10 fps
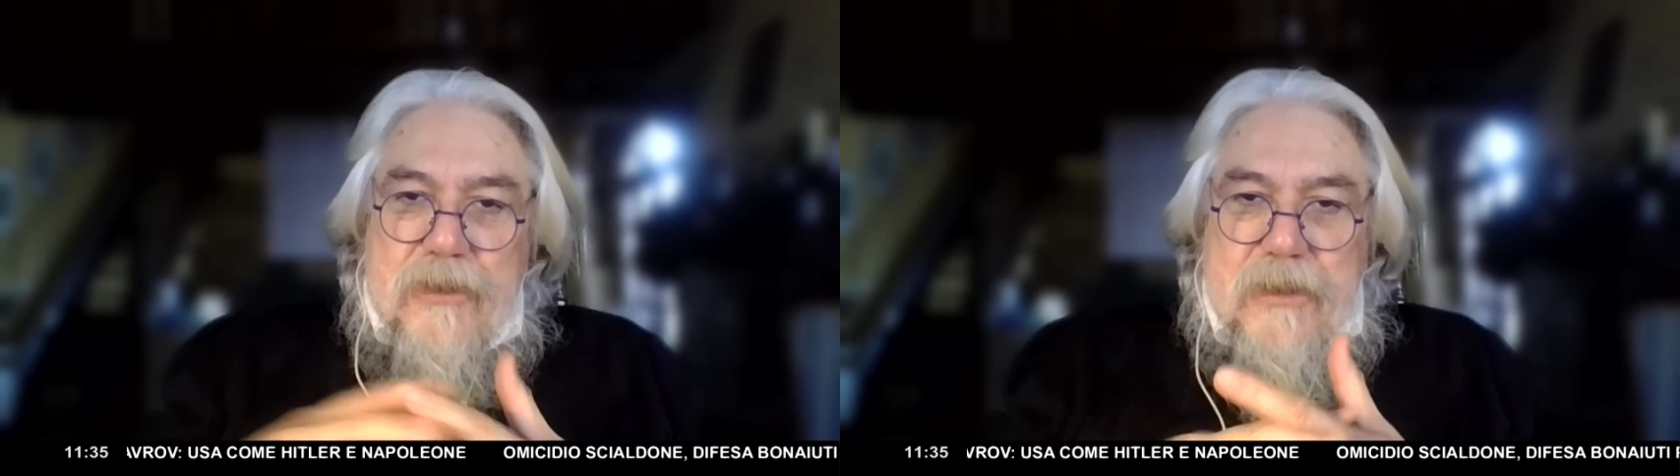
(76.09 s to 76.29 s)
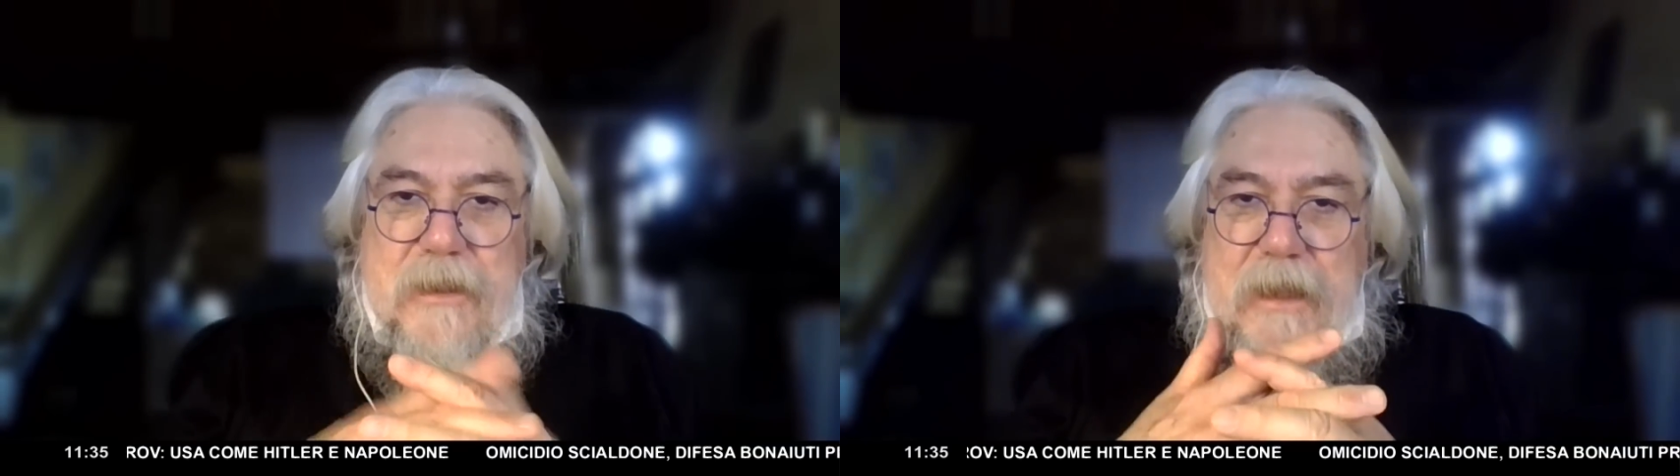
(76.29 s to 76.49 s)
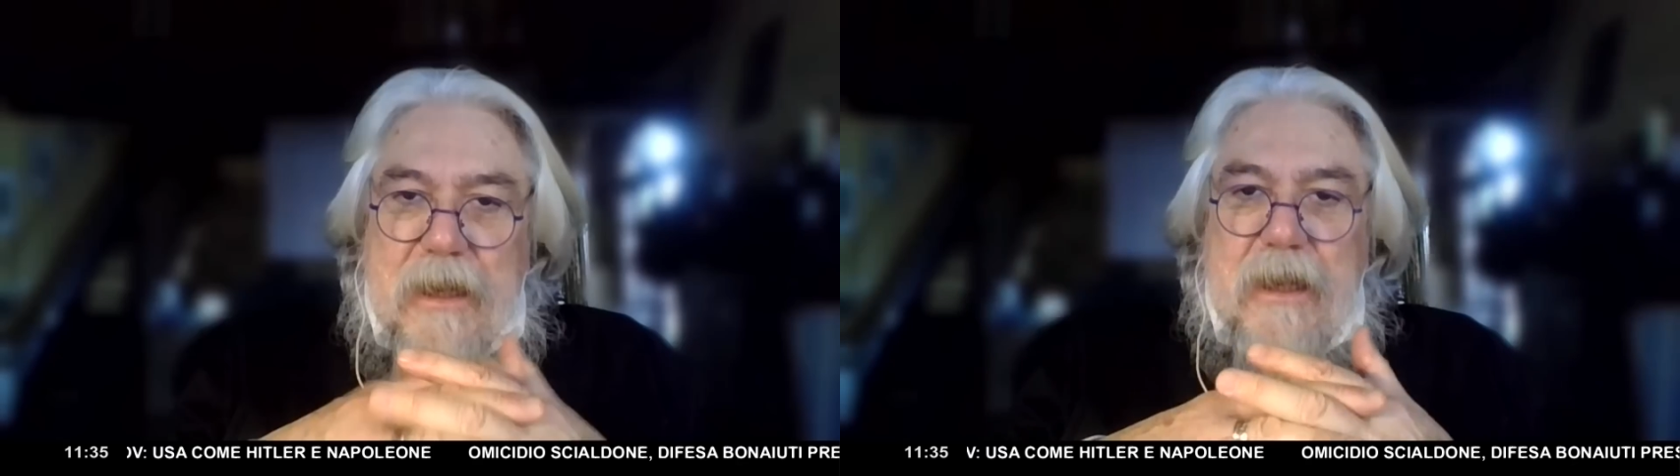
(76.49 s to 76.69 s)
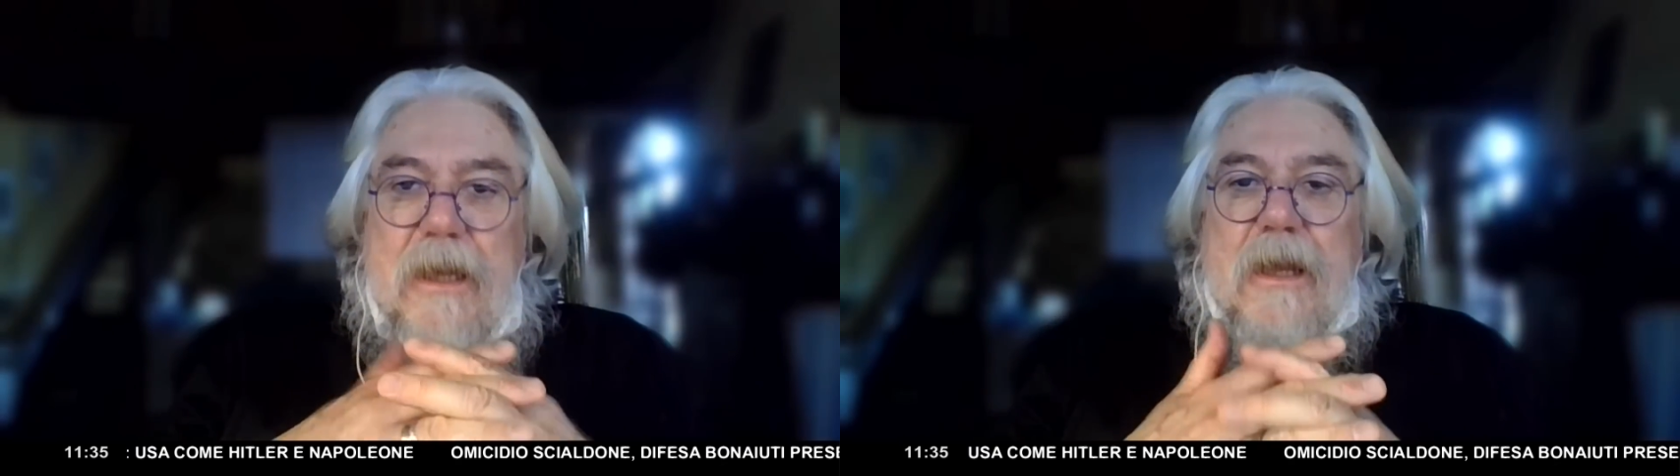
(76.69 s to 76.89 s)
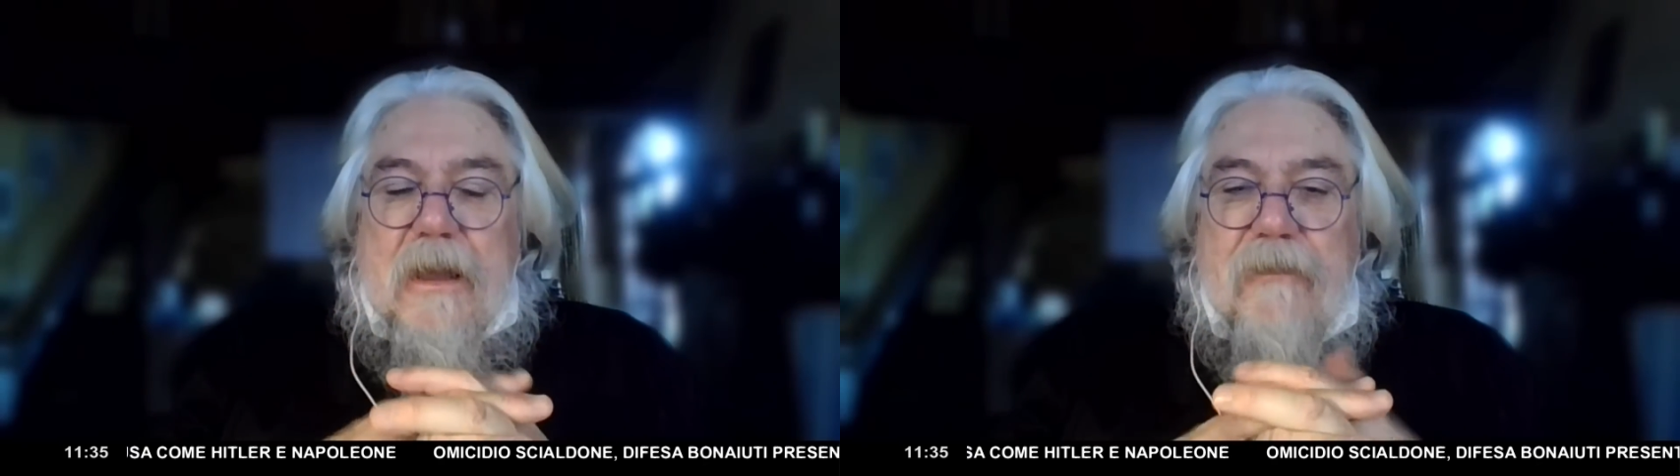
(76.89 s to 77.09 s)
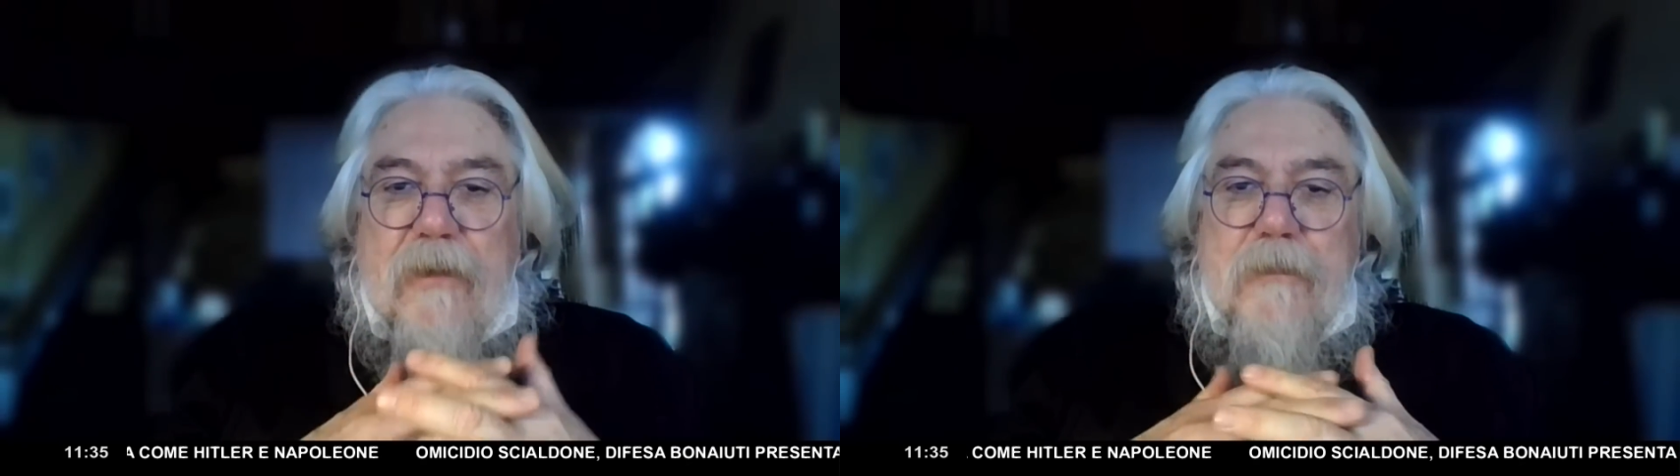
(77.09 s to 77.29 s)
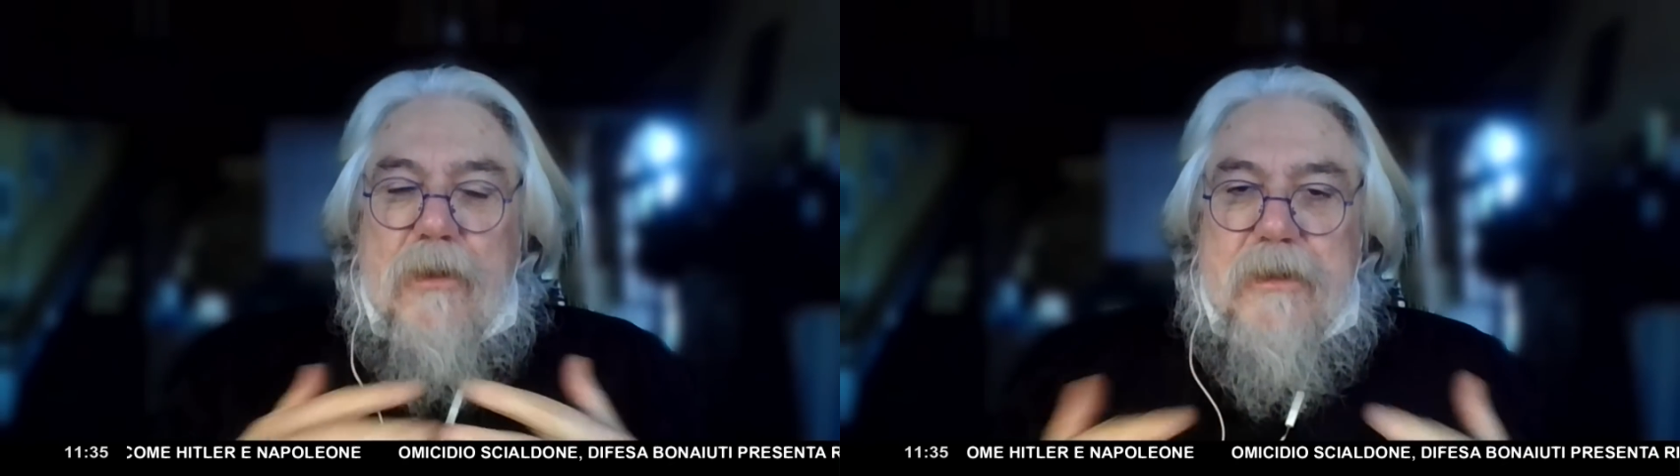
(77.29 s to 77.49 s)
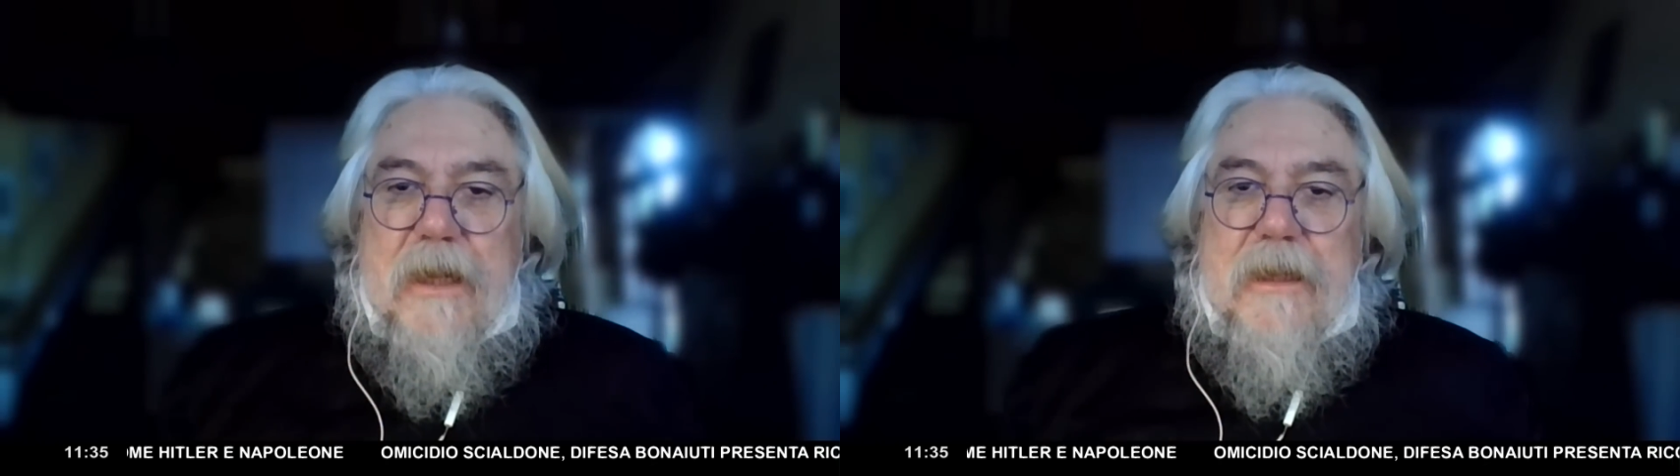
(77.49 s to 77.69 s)
ossidrili che
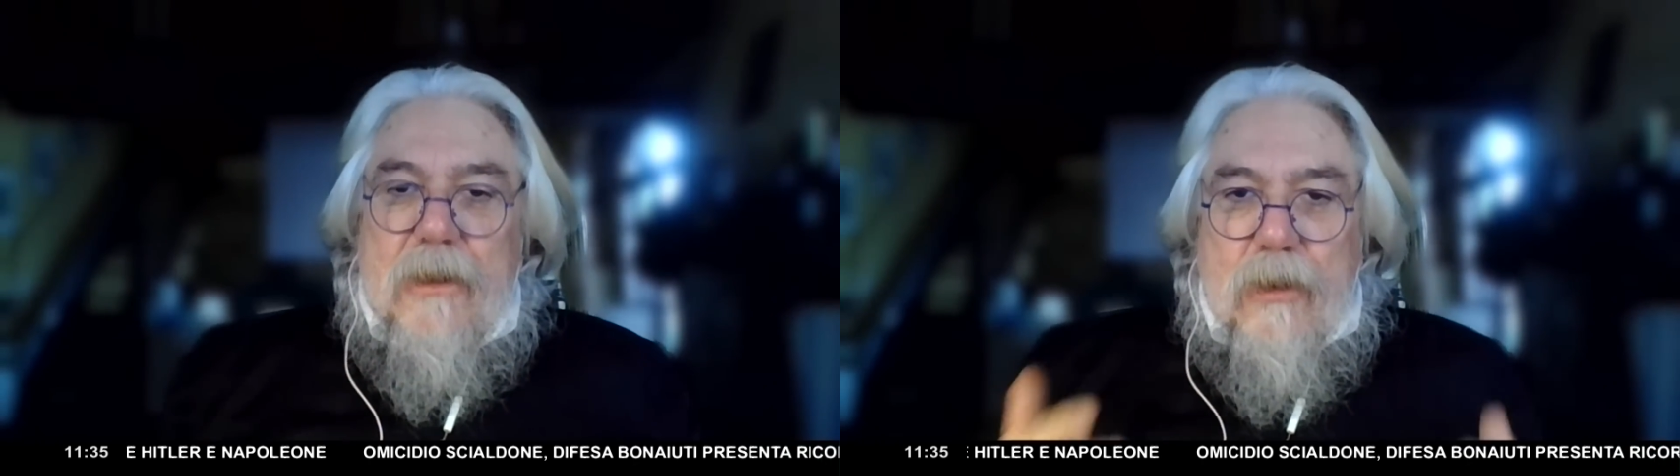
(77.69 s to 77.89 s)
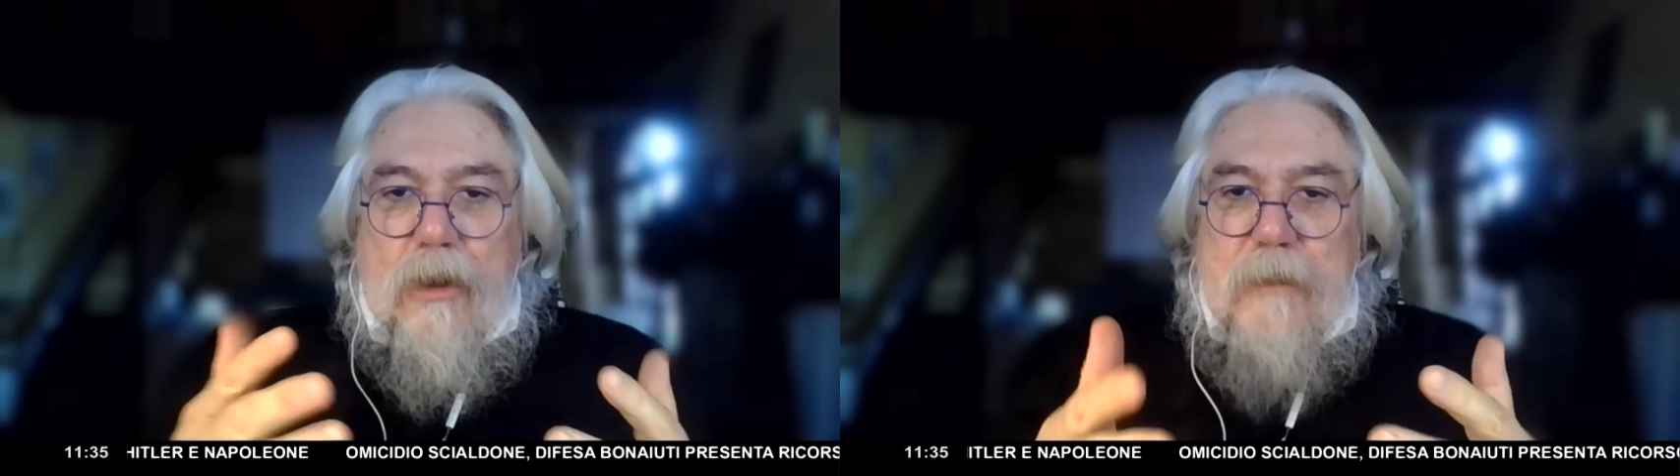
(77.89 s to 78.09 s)
formano tra di loro,